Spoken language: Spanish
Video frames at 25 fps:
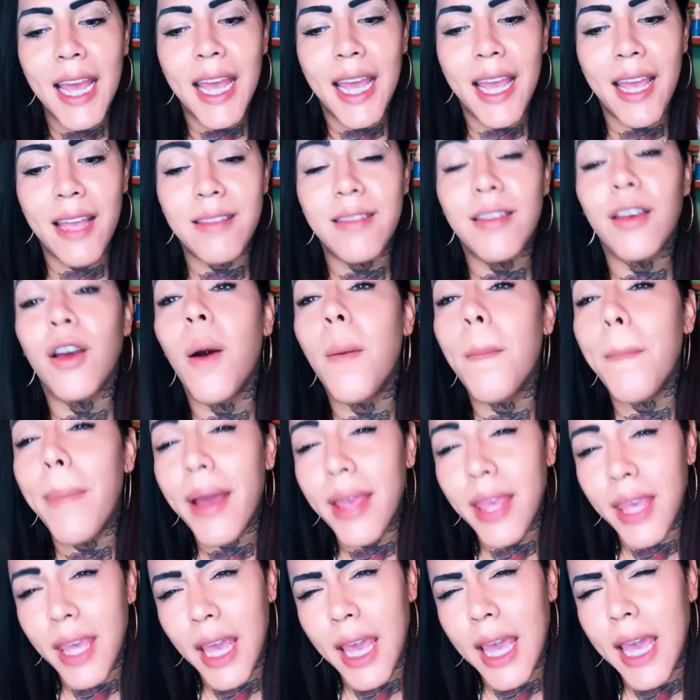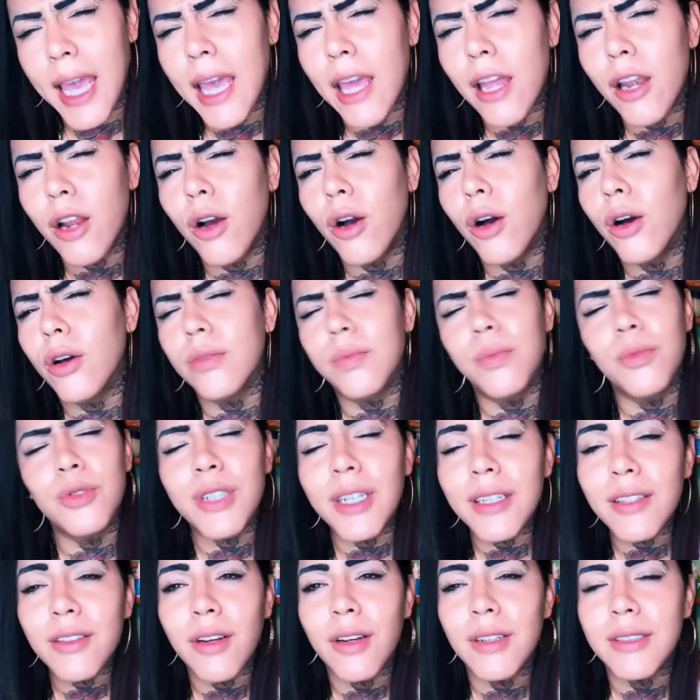este, compañeros,
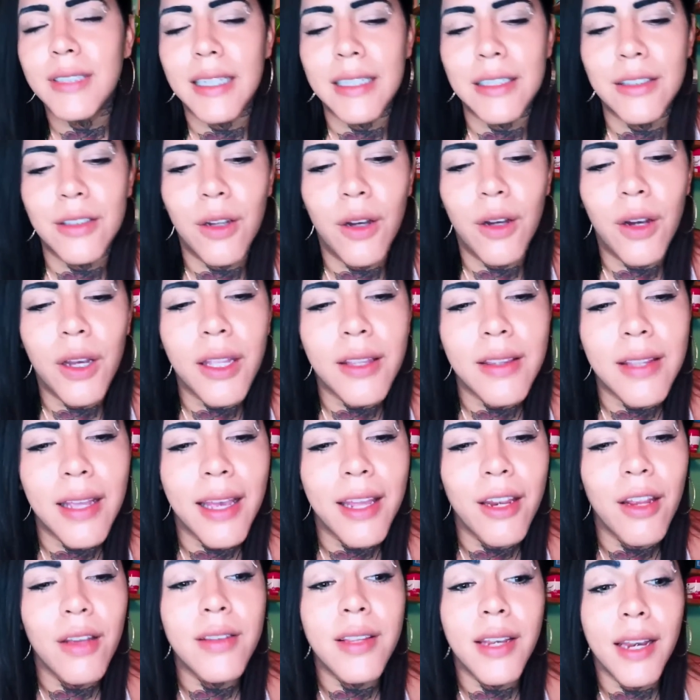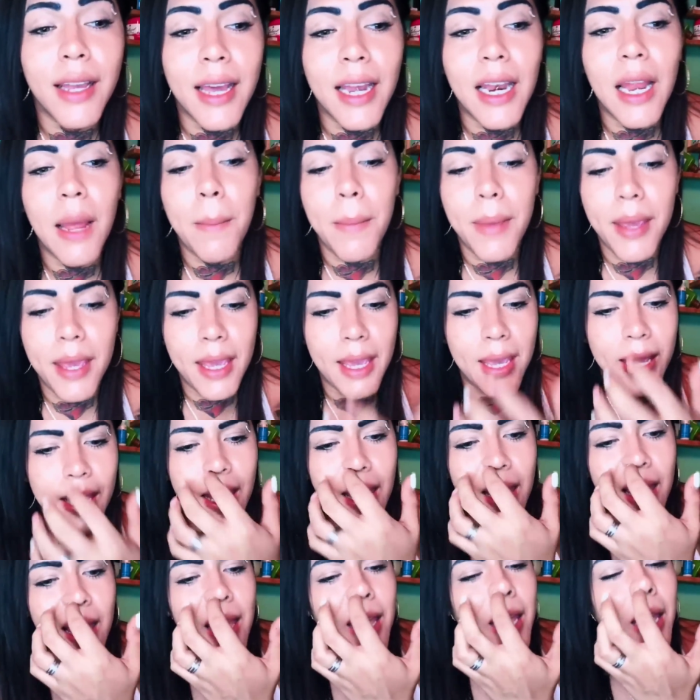muchas cosas, ¿no? Que se han querido acercar a mí,
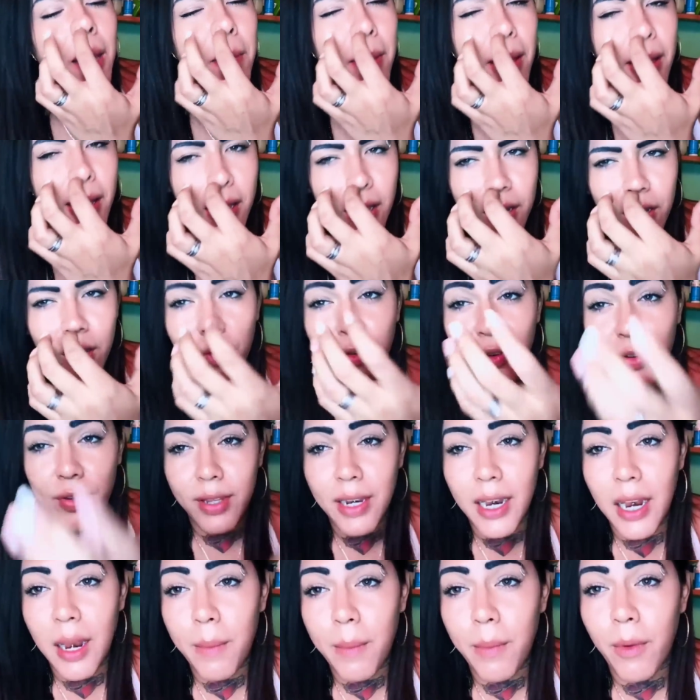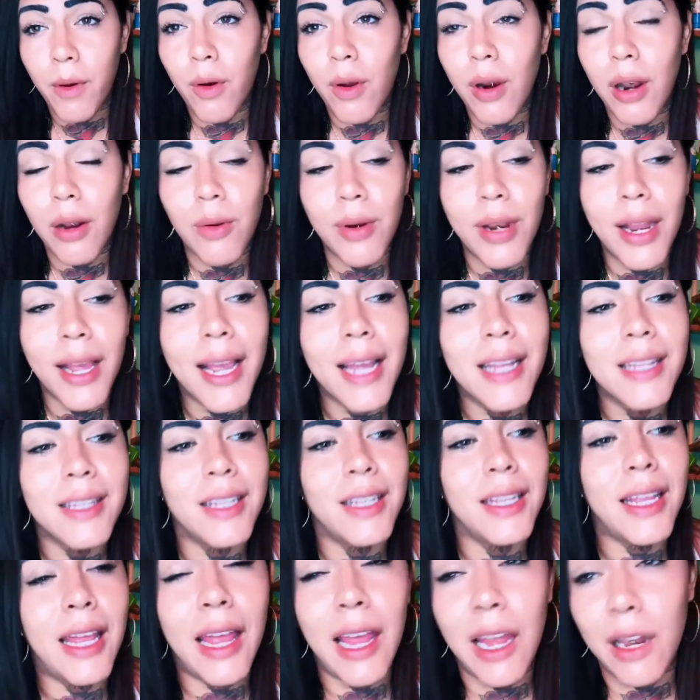que me han querido ofrecer a lo mejor alguna
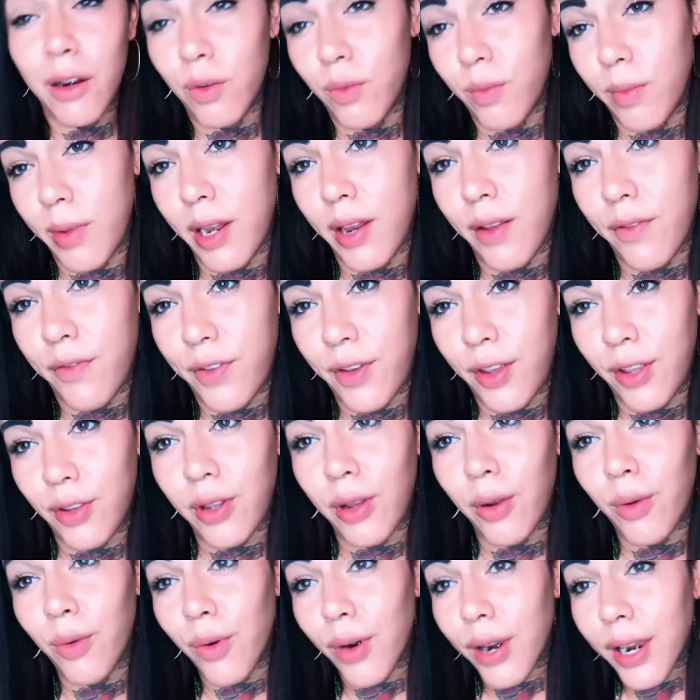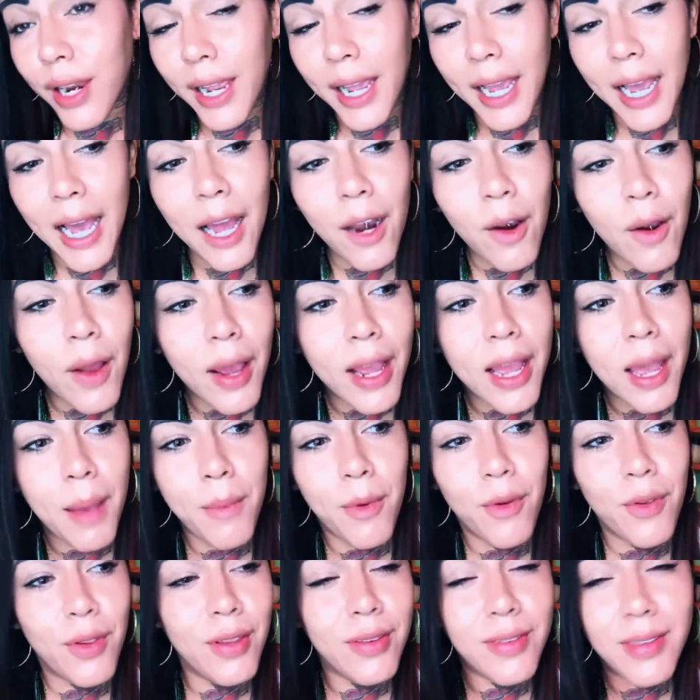cantidad, algún beneficio, algún regalo a
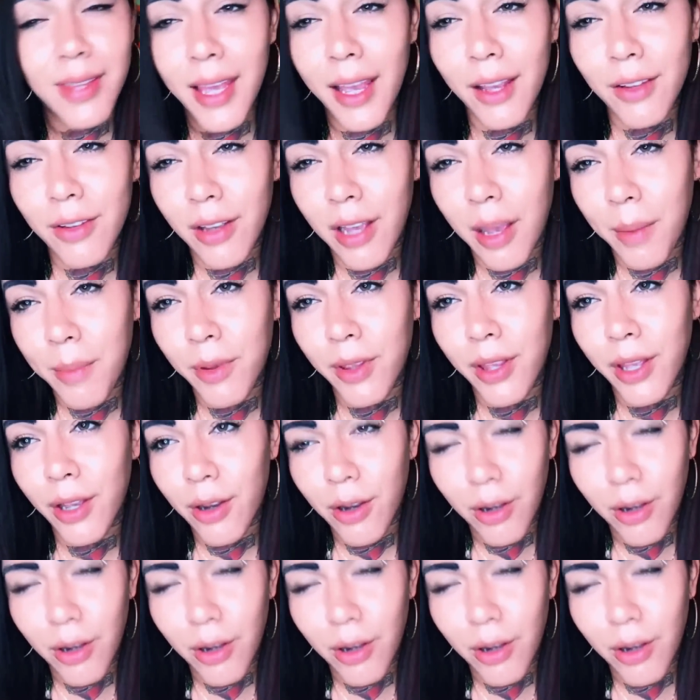cambio de sexo, a cambio de